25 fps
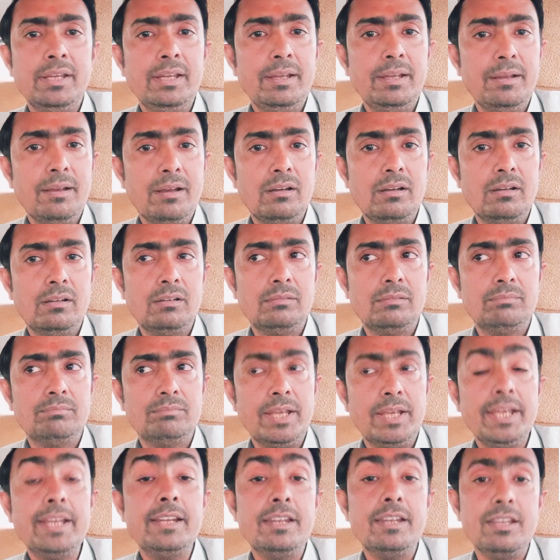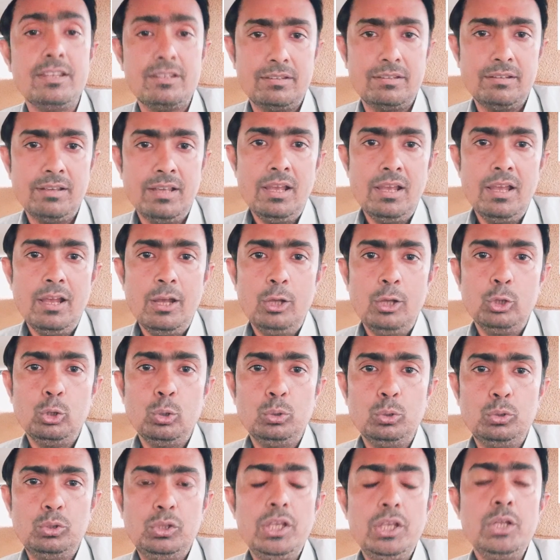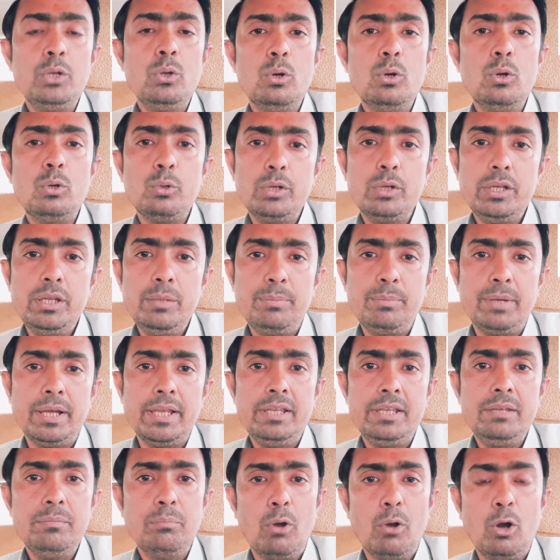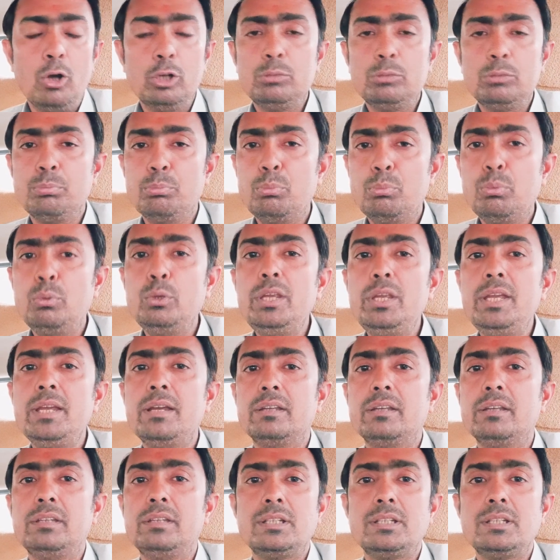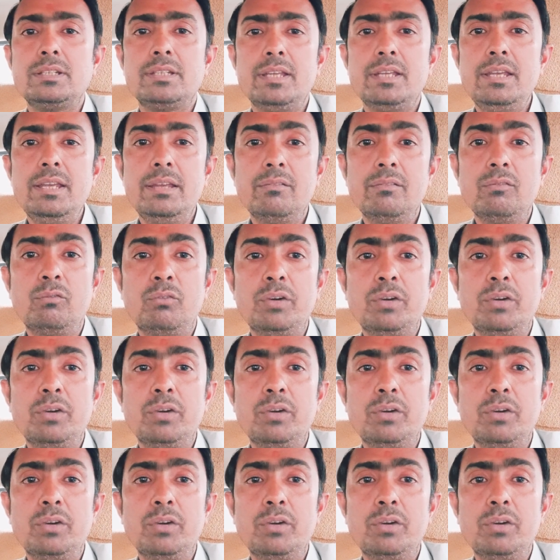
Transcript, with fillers: नए इग्निस तो तीनों को ही भाई बहुत बुरी कदर से